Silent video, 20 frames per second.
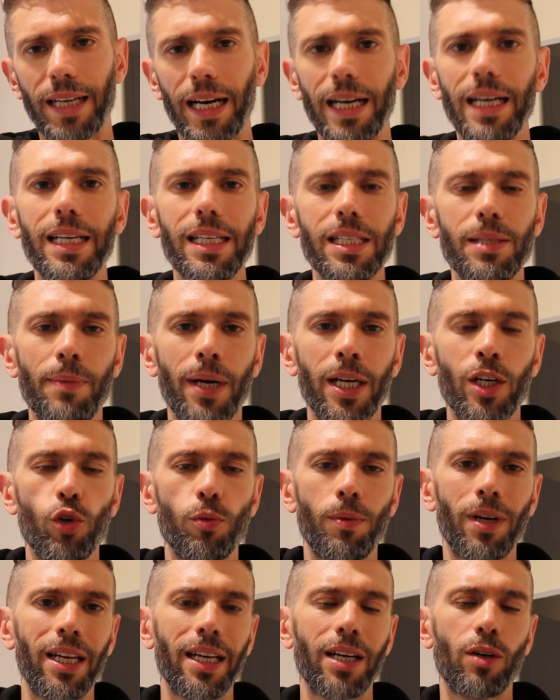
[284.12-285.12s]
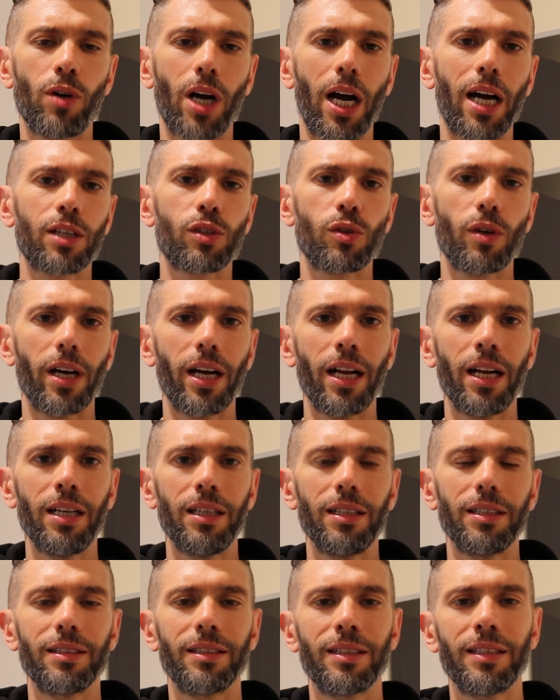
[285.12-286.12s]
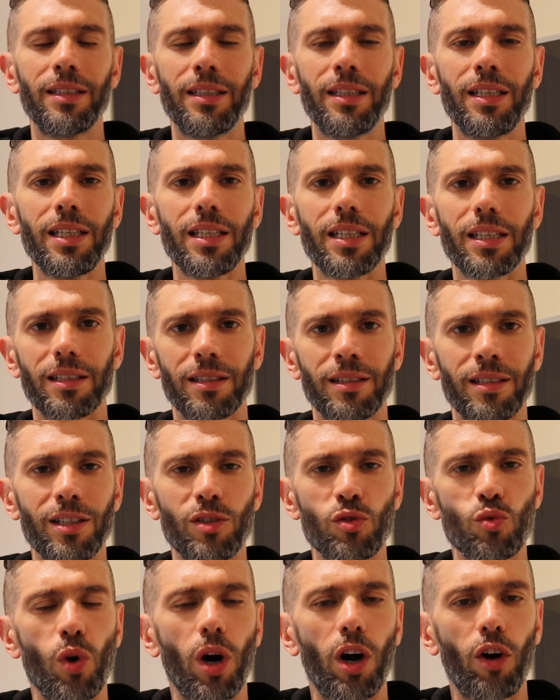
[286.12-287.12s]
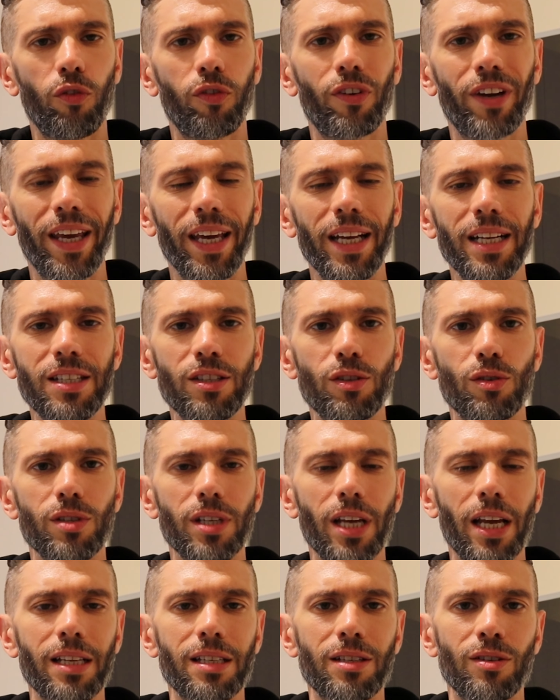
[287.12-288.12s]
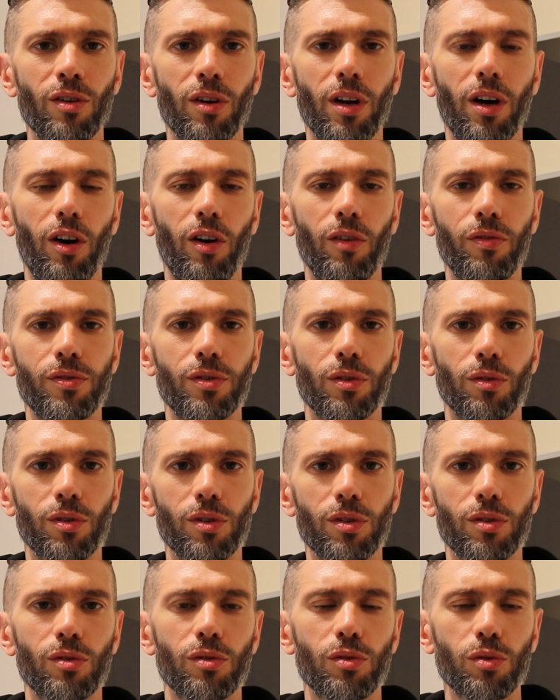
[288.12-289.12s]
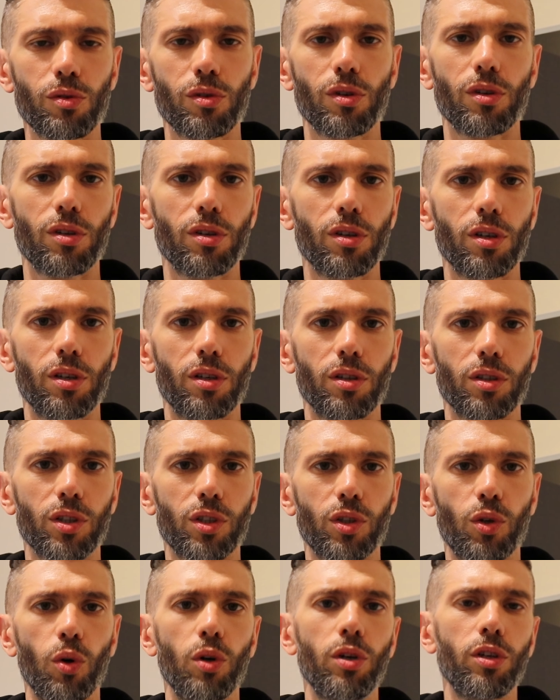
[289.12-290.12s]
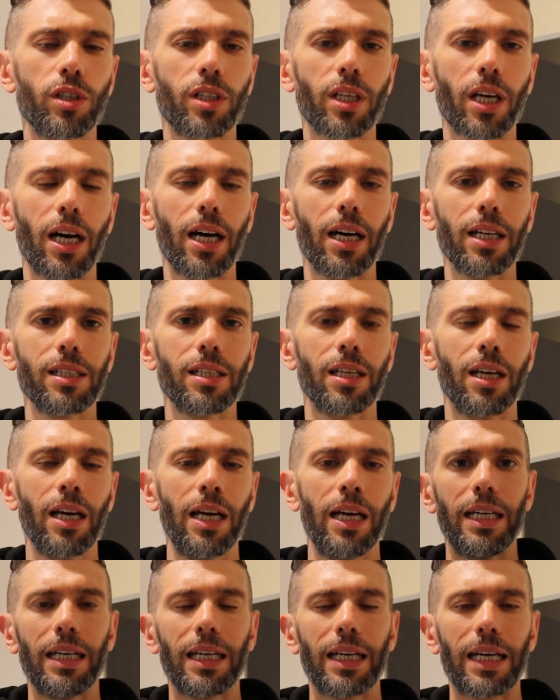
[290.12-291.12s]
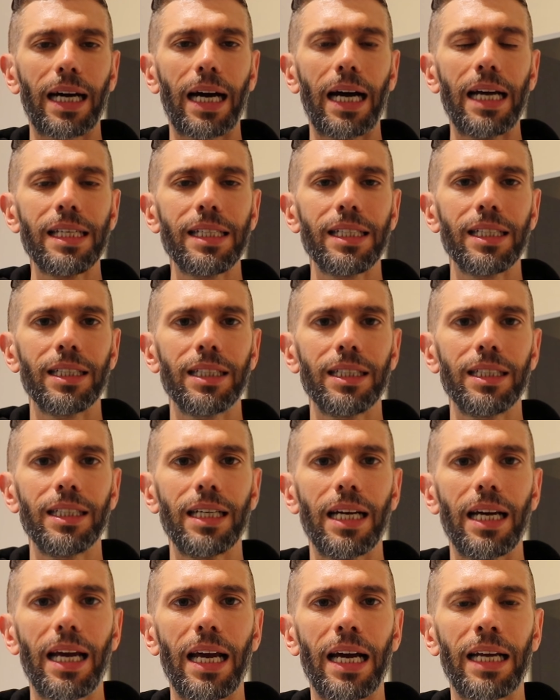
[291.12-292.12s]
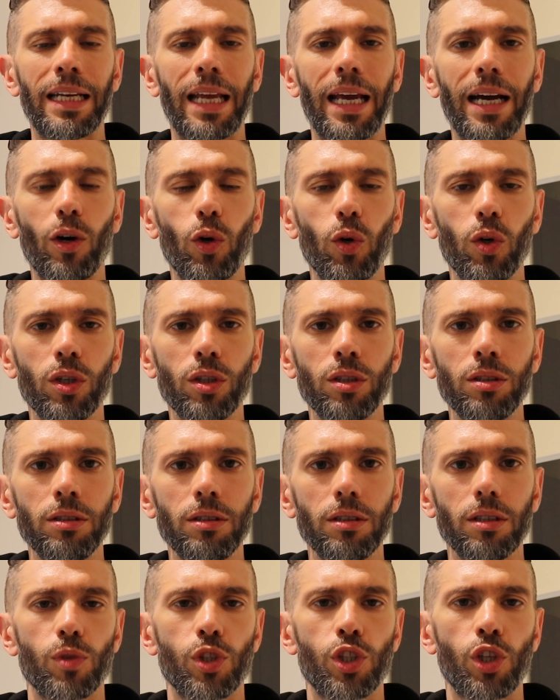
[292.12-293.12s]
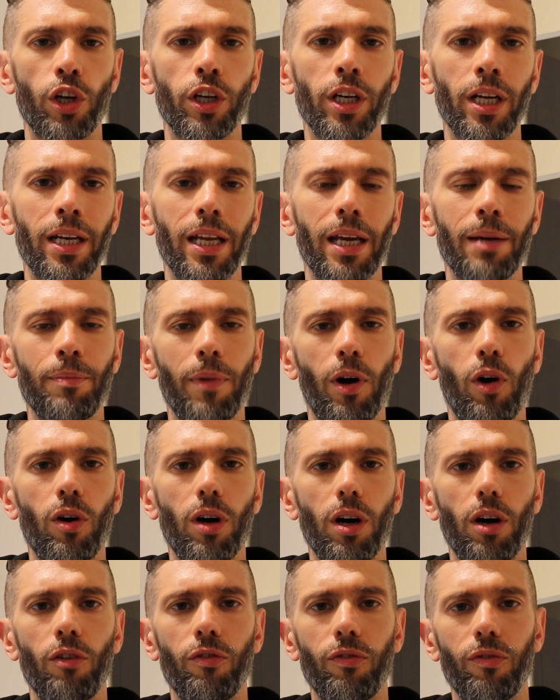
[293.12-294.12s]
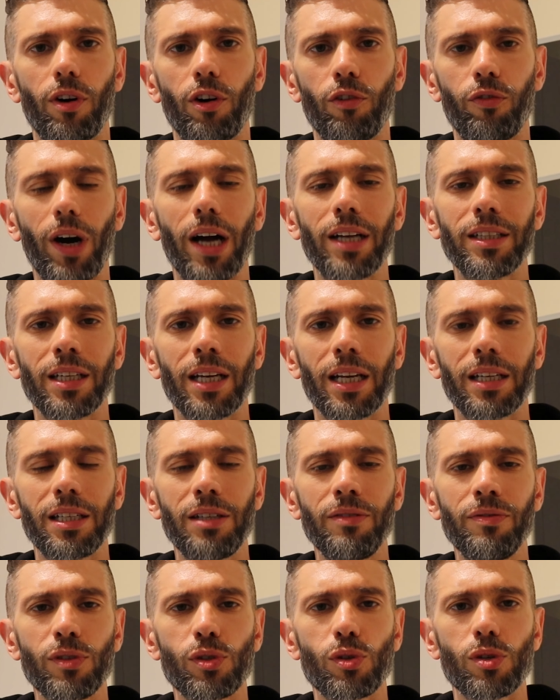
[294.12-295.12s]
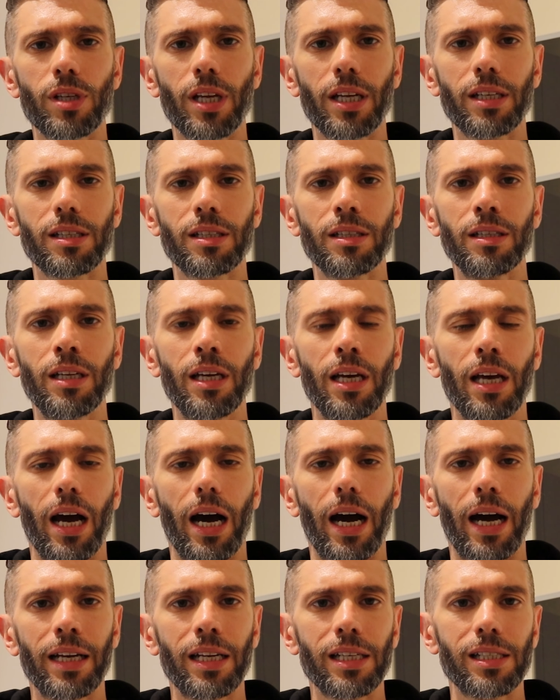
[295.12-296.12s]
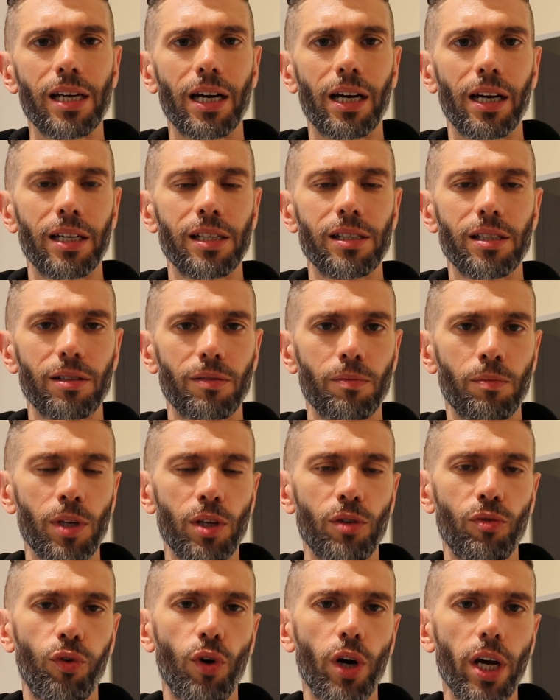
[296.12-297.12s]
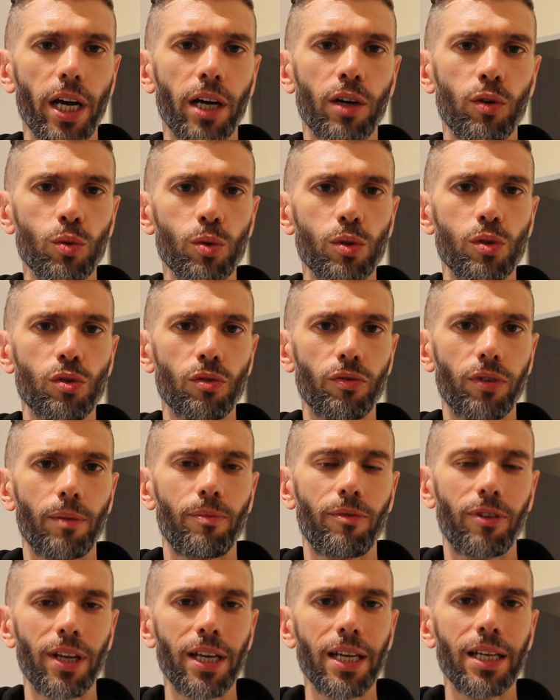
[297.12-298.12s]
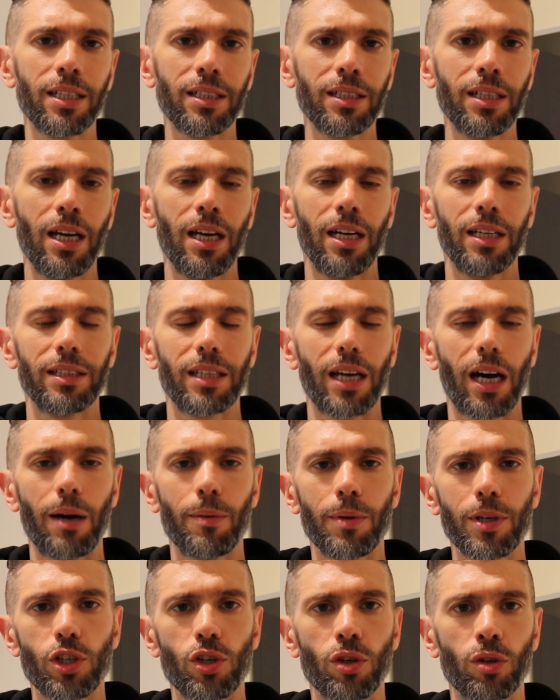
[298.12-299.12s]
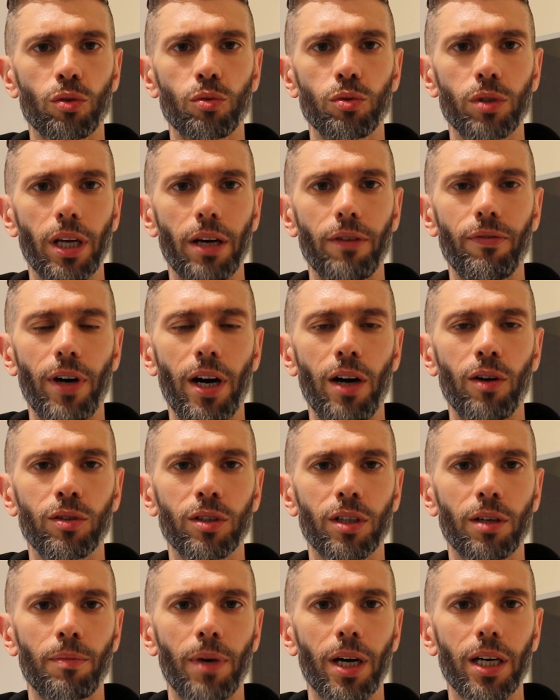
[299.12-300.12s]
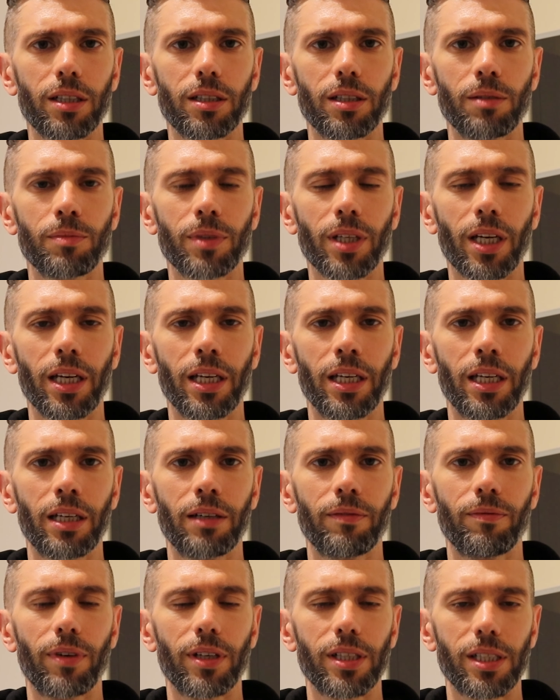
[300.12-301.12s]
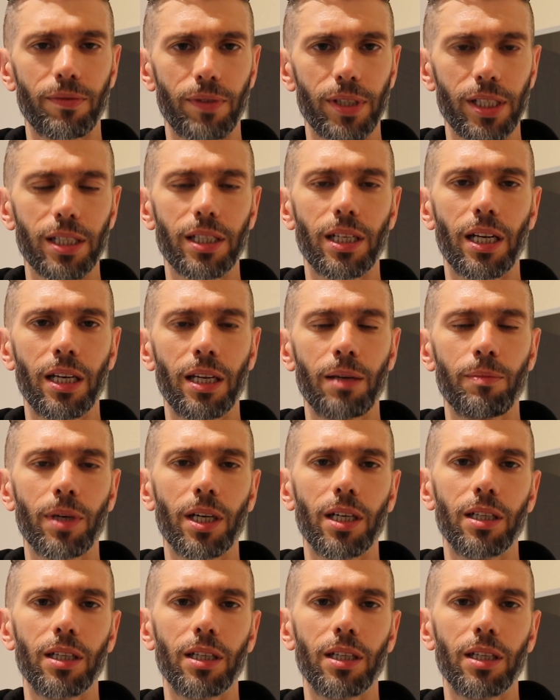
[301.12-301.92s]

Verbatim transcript: Daher ist meine Überlegung aktuell nicht, nicht nur auf Gels zu setzen oder auf so, so süße äh, kohlenhydratreiche Ernährung, sondern eben auch auf, auf Alternativen zu setzen. Eine Sache ist, mich vorher gut zu verpflegen. Da habe ich schon gute Erfahrungen gemacht im Training, was, was ich da nehmen